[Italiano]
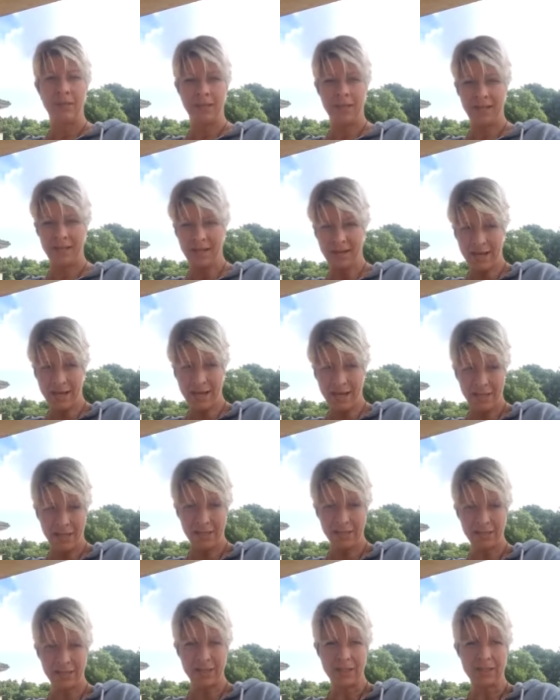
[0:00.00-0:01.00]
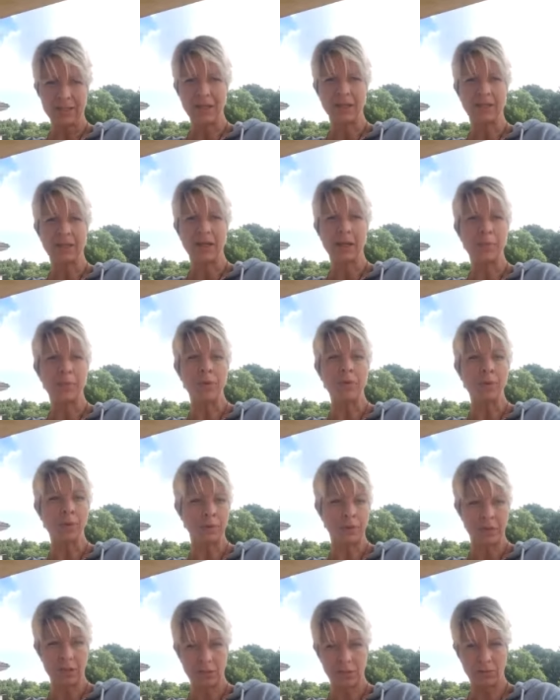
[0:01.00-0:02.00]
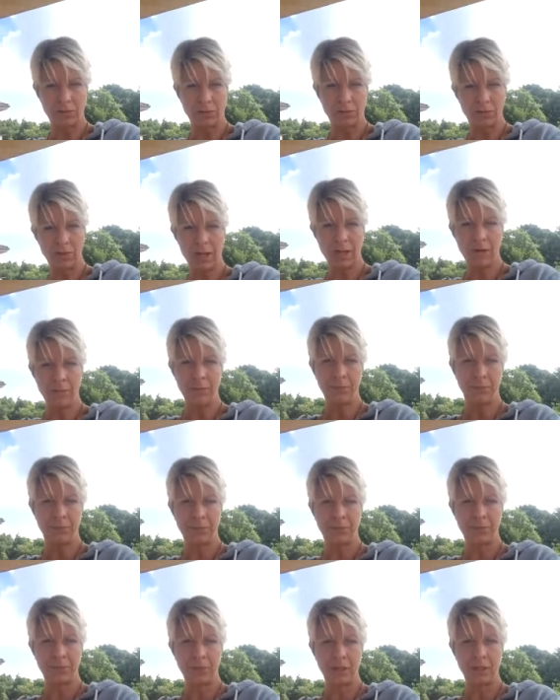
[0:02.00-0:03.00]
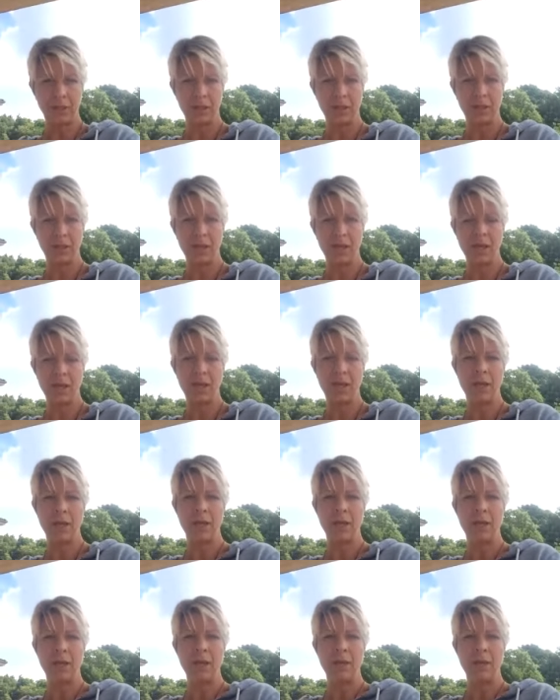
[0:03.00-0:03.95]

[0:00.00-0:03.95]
perché lei è stata la prima persona che